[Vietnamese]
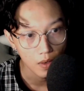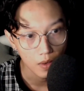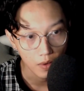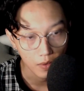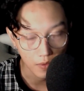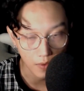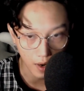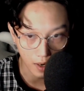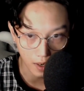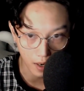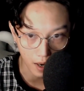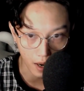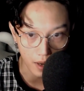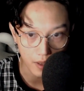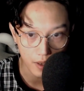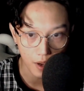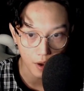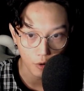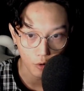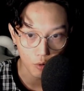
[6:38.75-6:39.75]
Và cả
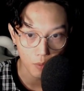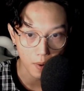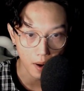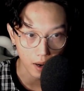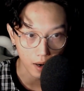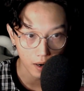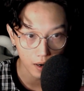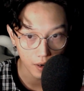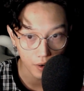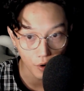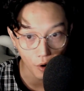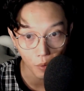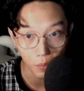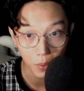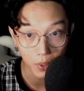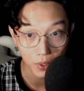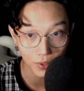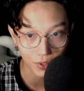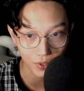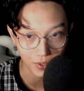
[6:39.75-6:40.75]
nhà của bạn khi đó
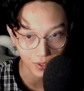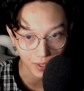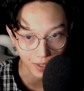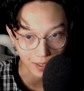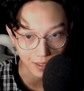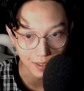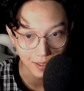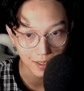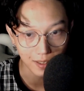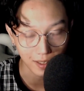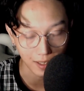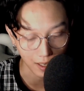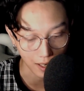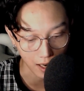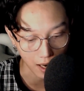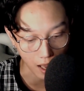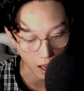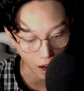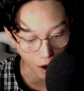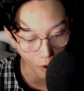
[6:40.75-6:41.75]
mới tự nghĩ
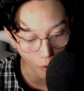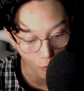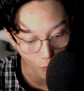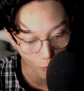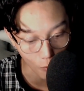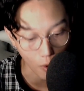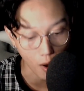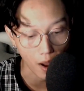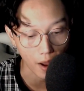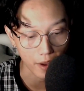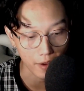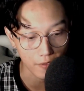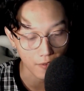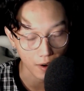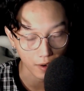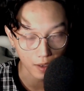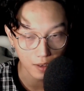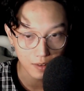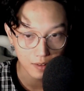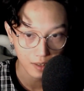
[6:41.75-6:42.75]
là ông ngoại và
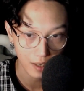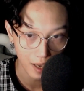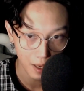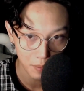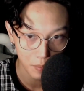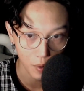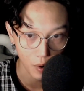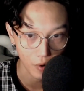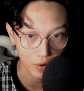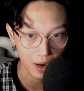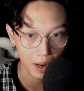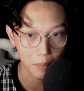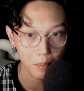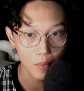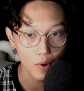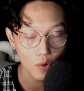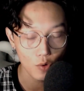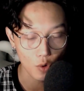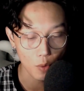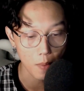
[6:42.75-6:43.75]
cái người em họ đã
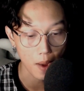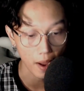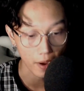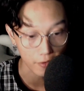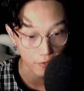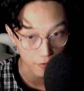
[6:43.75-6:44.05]
mất của bạn